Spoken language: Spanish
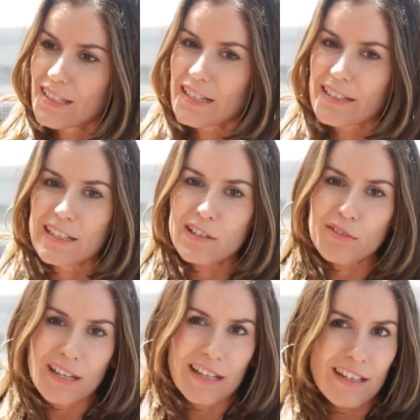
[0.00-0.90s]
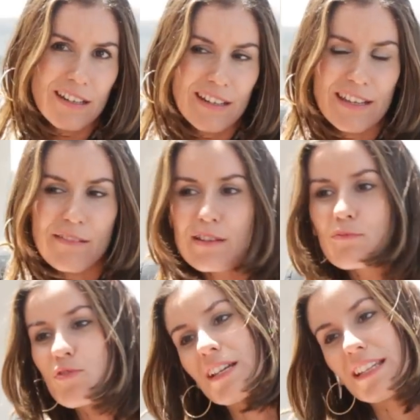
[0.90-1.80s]
el granero de Canarias y había
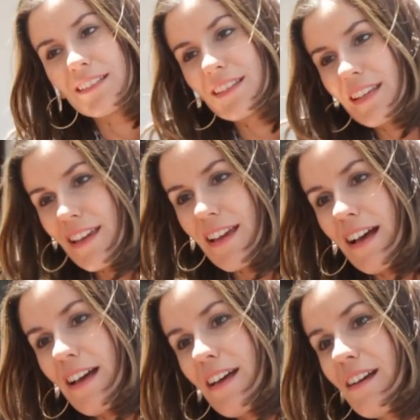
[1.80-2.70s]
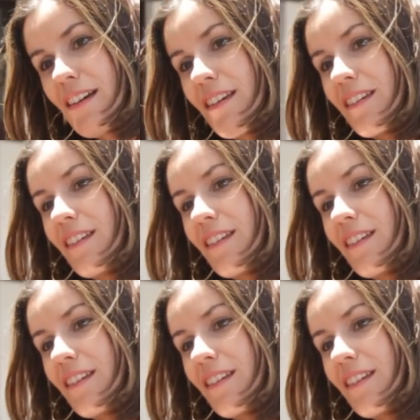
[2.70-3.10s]
mucha lenteja